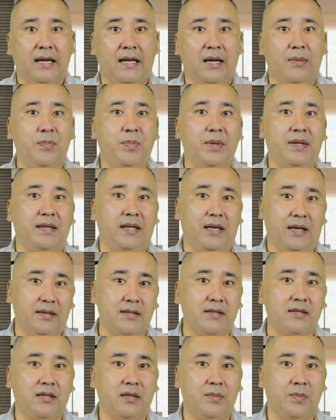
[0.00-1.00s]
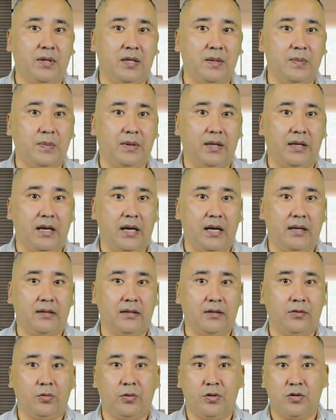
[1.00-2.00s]
компетенции
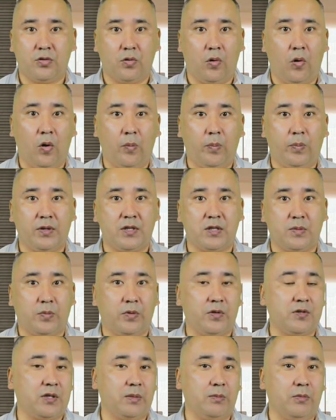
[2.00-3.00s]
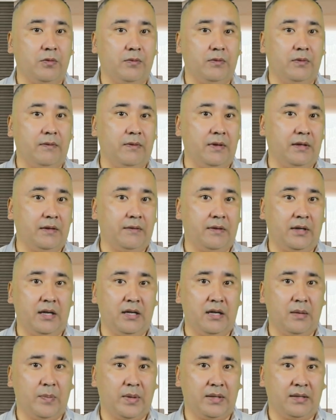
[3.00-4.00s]
предприятия, то есть опыт, способы
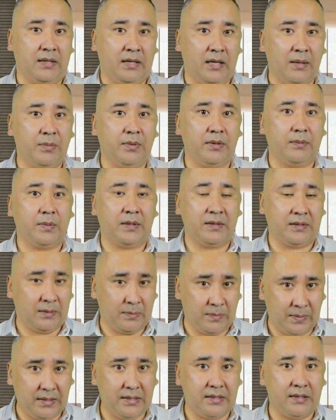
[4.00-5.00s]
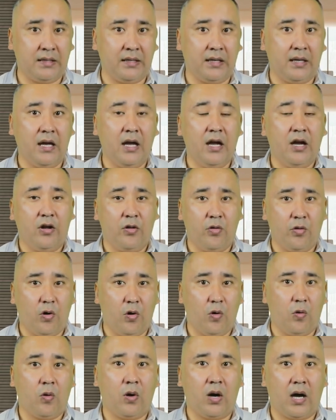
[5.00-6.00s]
удовлетворения потреб, потребителей,
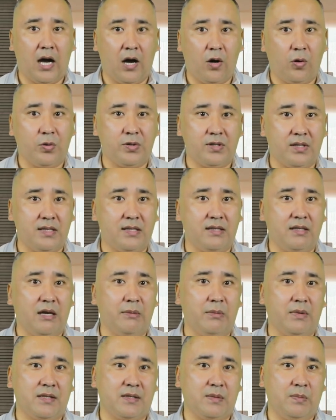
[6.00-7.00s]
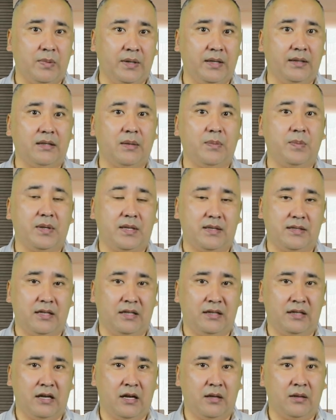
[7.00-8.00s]
ноу-хау, система сбыта,
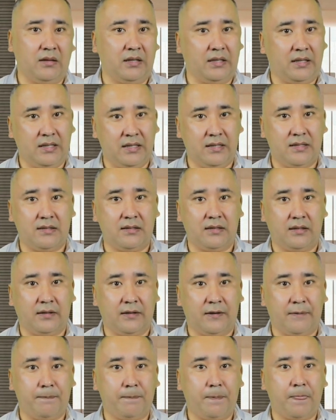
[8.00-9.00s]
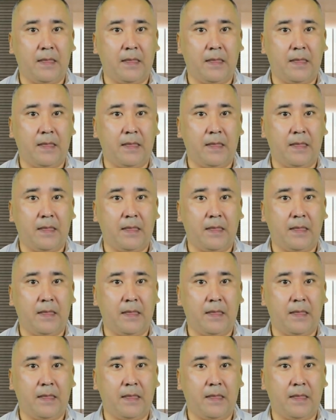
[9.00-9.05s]
персонал, логистика.